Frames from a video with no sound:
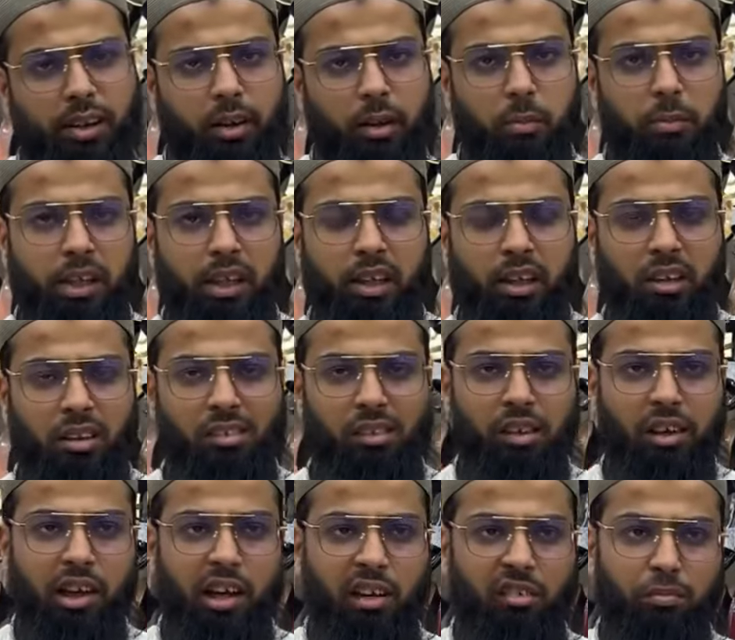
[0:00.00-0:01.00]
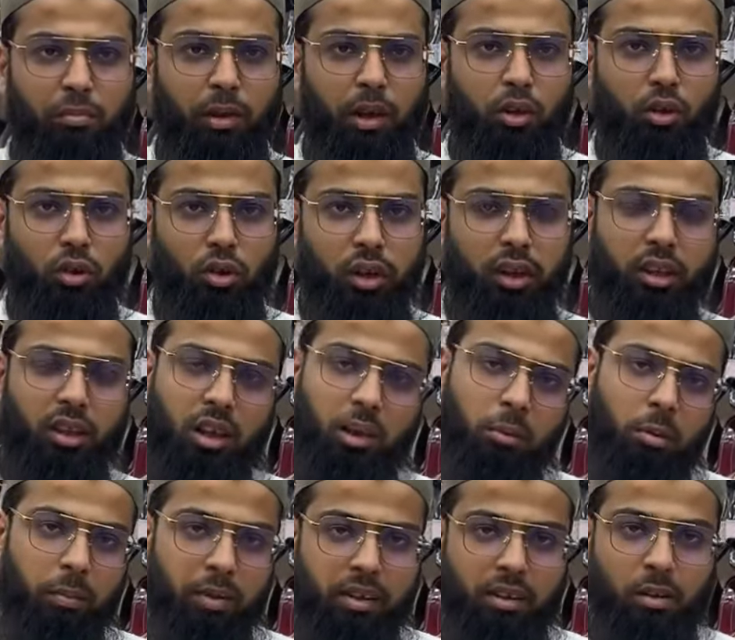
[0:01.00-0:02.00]
एक डेढ़ महीने की इसकी लाइफ मानो इतने
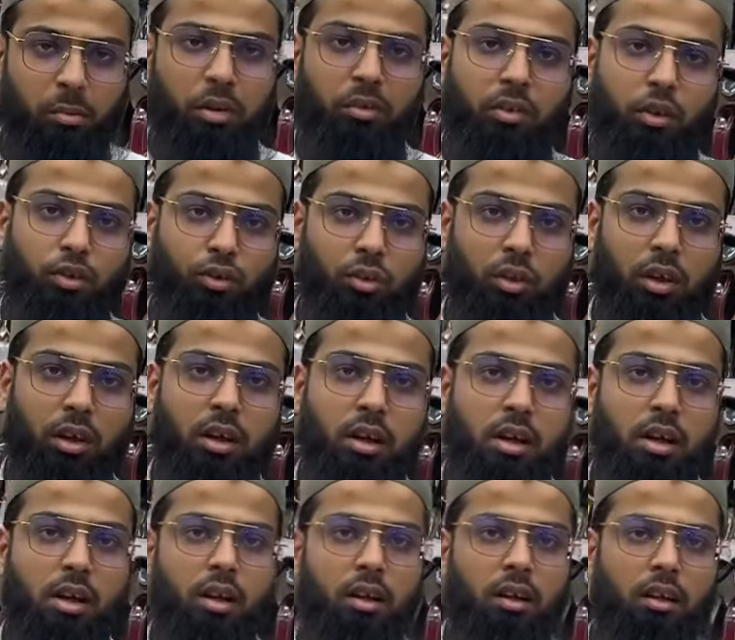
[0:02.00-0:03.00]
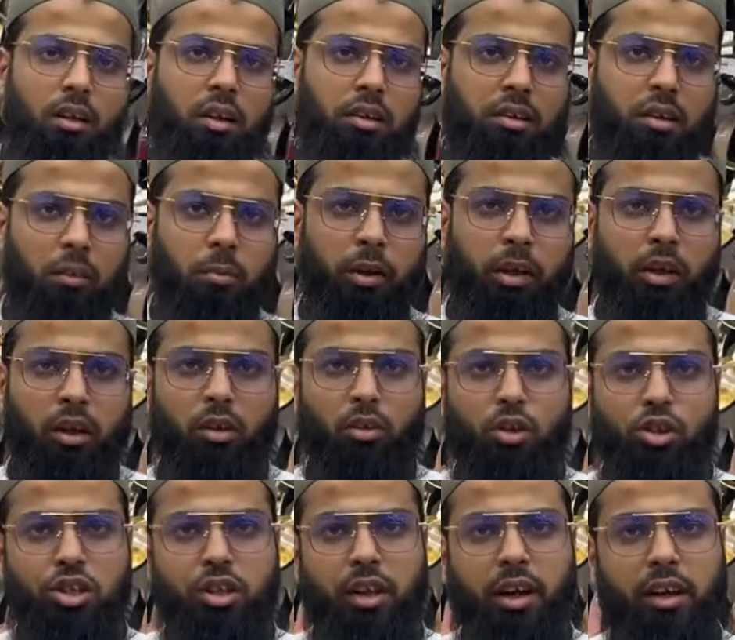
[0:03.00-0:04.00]
में पैसे भी रेगुलर मतलब यूज के लिए कस्टमर के
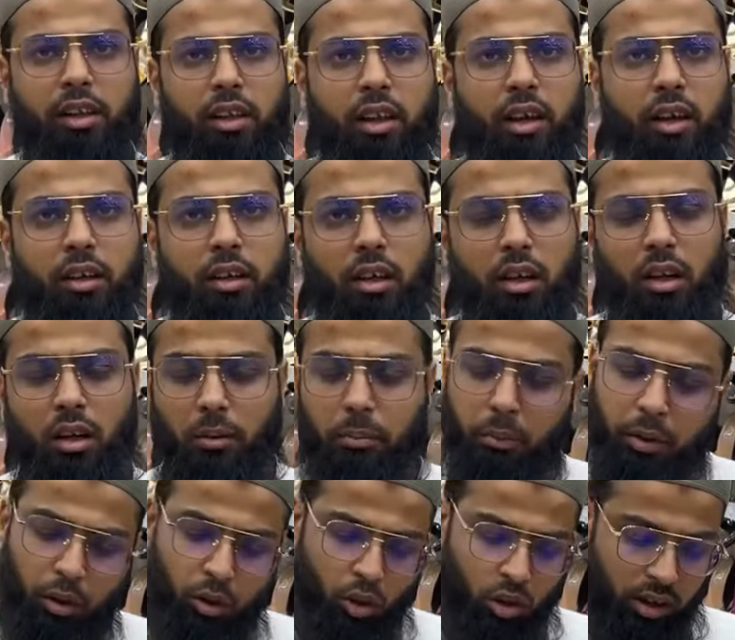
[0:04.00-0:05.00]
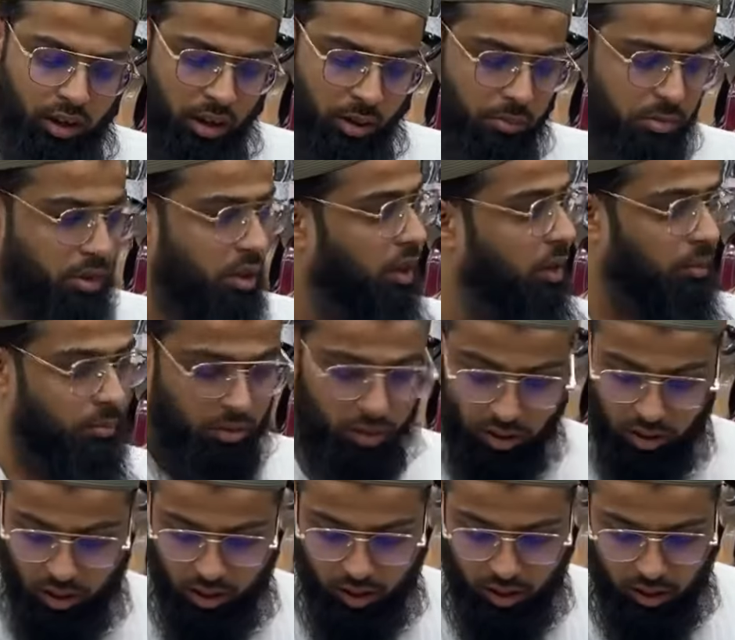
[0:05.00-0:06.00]
कोई शिकायत तो लेके नहीं बिल्कुल आराम से आराम
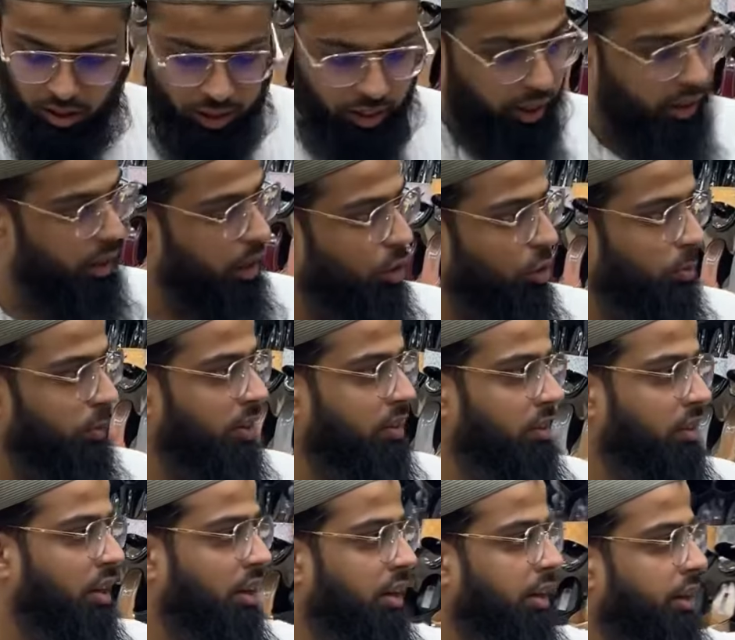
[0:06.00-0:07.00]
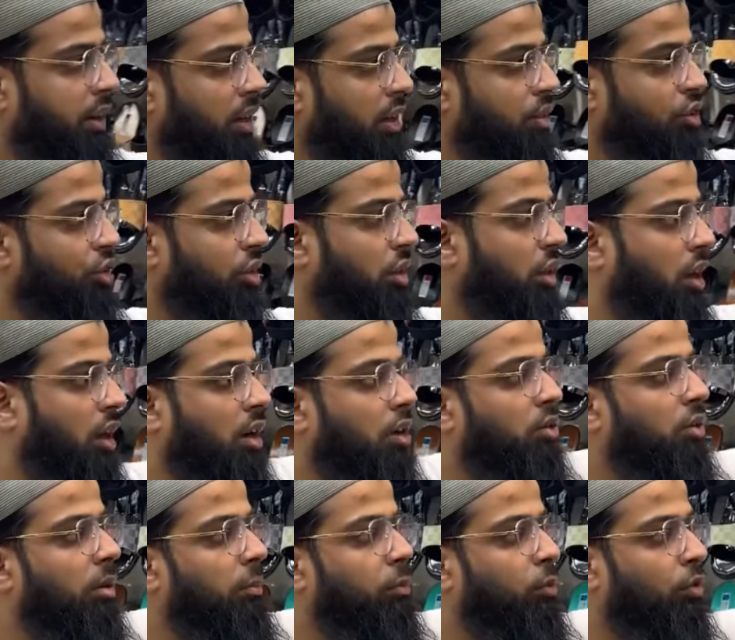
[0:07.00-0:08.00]
से एट्टी रुपीज के आर्टिकल है जो दिखा रहा
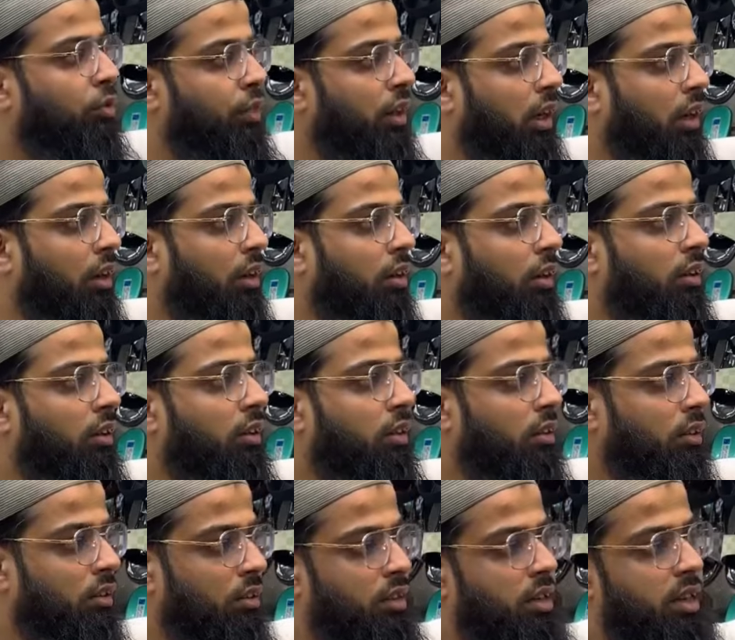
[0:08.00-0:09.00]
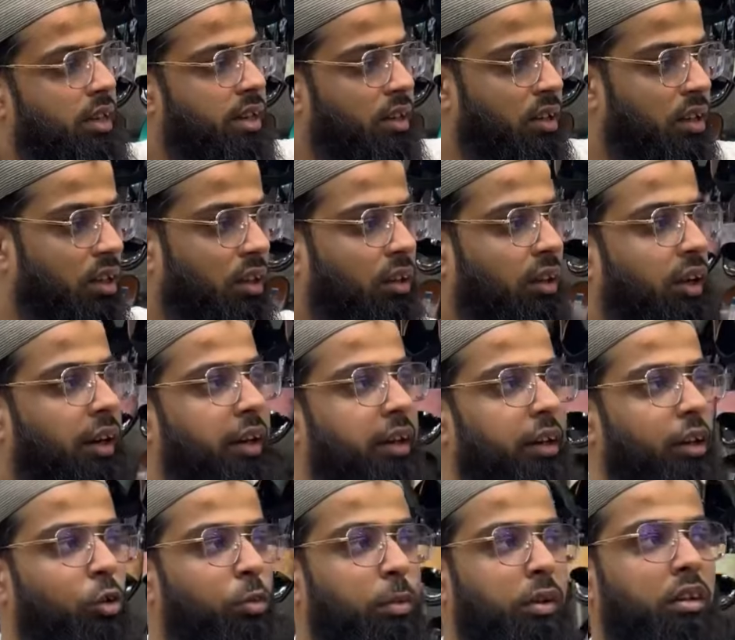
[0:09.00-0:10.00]
हूँ आपको फिलहाल ठीक है ये देखिए
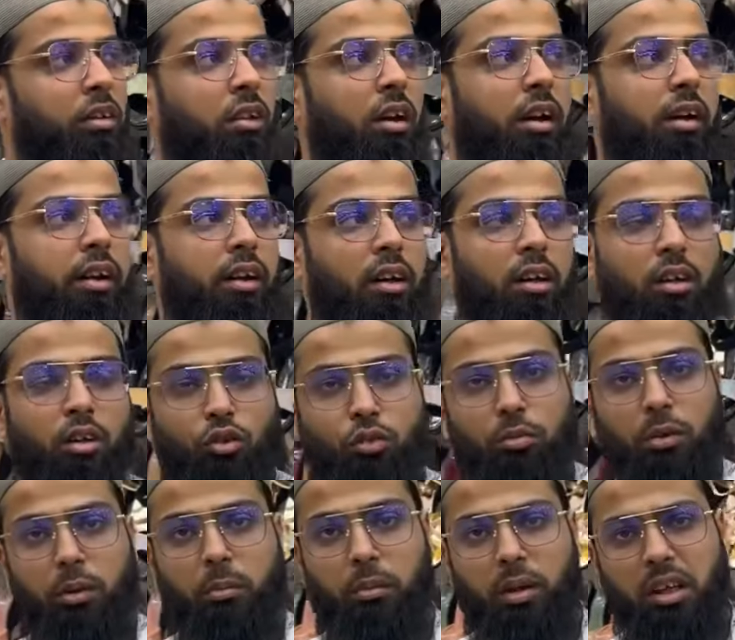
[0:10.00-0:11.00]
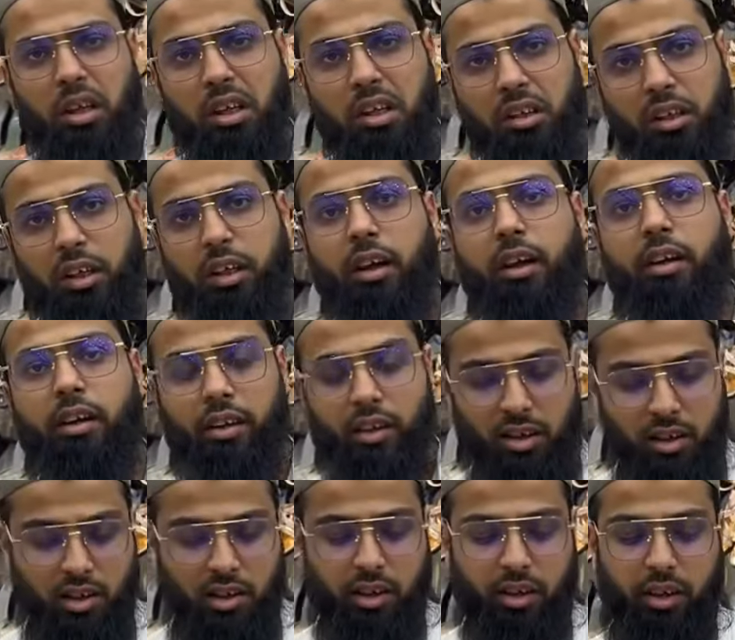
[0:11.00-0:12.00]
एट्टी रुपीज के आर्टिकल है उस्मान भाई इतने
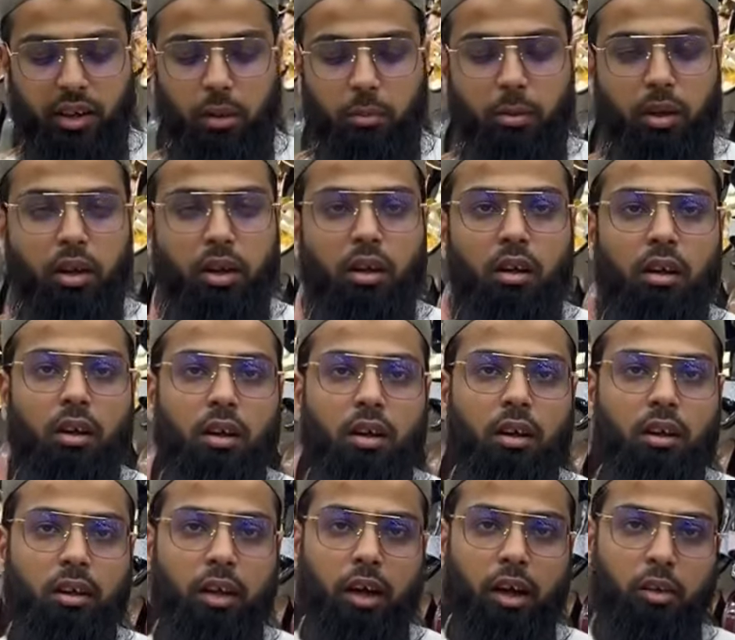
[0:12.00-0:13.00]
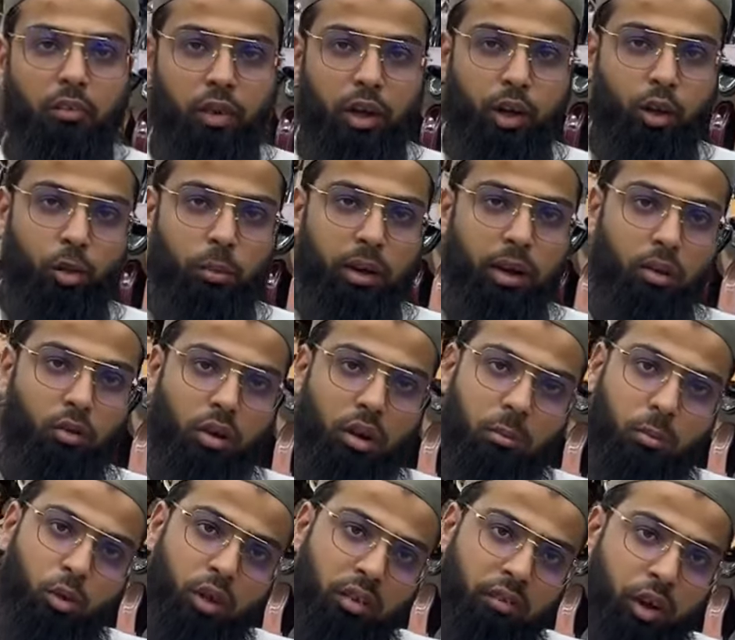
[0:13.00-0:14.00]
आर्टिकल है एट्टी में कि अगर वीडियो बनाऊंगा ना
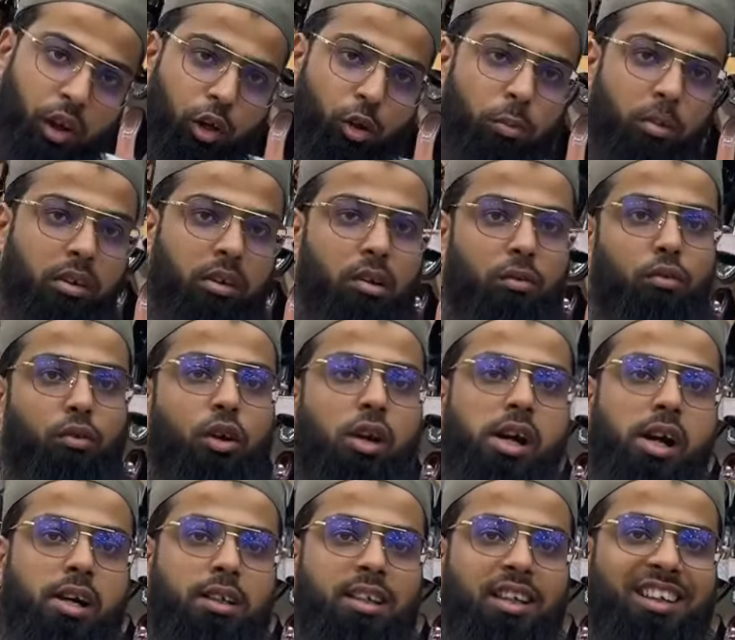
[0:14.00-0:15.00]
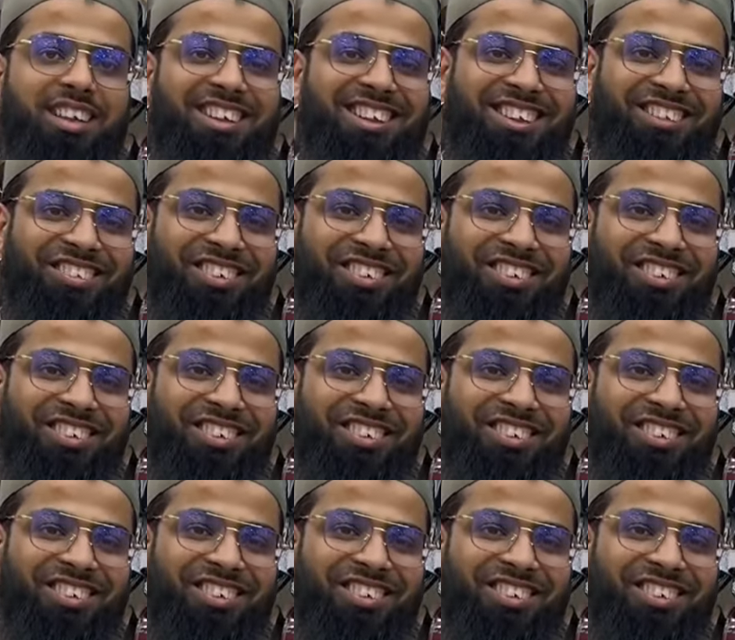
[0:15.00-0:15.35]
पूरी वीडियो में सिर्फ वही आ जाएंगे